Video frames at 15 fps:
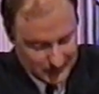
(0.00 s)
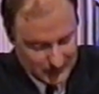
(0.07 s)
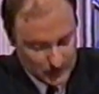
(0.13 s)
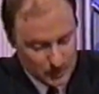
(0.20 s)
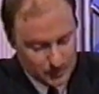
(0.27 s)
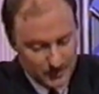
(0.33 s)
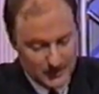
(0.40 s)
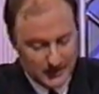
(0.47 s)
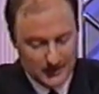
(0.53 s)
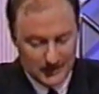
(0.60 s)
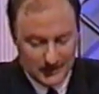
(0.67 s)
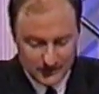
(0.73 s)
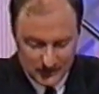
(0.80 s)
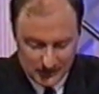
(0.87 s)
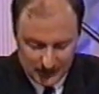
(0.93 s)
Der Spieler,
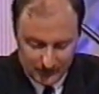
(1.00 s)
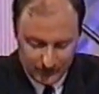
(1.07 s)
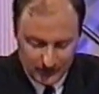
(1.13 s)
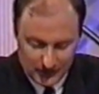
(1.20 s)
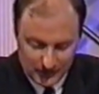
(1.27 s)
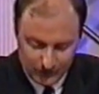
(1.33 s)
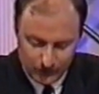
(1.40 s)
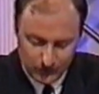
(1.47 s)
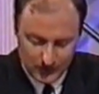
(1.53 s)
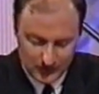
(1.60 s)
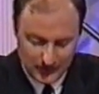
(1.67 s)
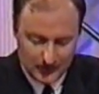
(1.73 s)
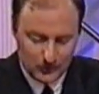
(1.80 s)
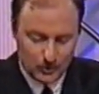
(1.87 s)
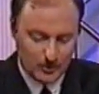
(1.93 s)
der sich gegen Frankfurt
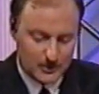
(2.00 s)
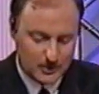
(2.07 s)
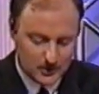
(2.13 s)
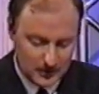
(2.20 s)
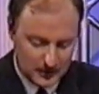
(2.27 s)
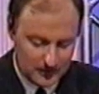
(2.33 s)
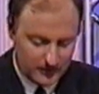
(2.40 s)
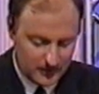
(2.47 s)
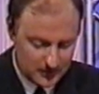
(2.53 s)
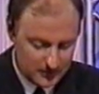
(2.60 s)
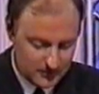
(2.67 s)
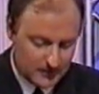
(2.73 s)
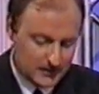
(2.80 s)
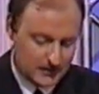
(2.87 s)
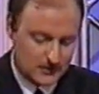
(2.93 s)
eine
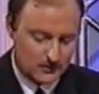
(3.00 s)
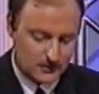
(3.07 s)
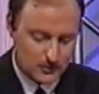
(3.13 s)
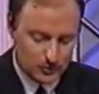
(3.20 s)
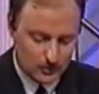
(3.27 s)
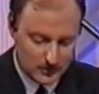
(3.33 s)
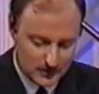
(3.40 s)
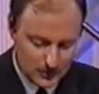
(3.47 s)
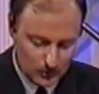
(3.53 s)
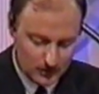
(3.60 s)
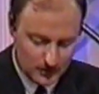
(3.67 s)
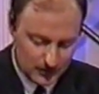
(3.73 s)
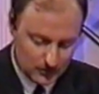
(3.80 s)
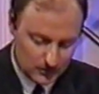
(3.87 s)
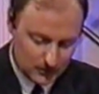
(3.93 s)
Oberschenkelverletzung zugezogen
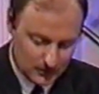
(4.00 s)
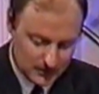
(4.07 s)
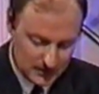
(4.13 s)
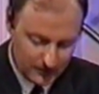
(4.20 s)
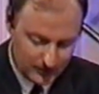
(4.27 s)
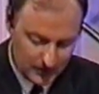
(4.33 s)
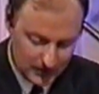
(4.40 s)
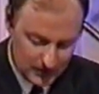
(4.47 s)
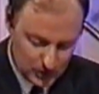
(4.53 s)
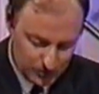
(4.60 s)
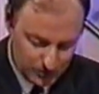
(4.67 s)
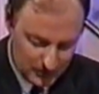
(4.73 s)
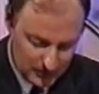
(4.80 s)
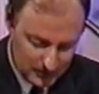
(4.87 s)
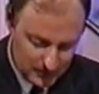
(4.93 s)
hat und trotzdem
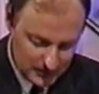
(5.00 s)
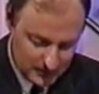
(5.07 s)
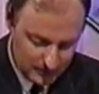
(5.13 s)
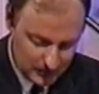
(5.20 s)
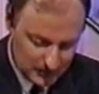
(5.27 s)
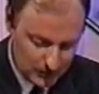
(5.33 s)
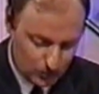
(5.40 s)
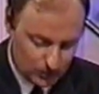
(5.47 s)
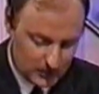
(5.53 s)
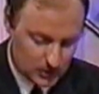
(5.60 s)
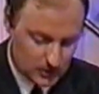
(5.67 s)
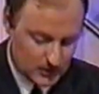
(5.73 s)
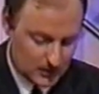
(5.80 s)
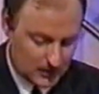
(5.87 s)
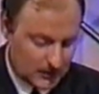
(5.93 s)
weiterspielte, das war der Rudi
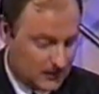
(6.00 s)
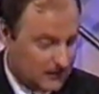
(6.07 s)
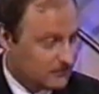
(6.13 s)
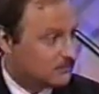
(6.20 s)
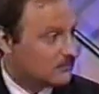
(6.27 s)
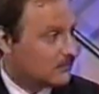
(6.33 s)
Steiner,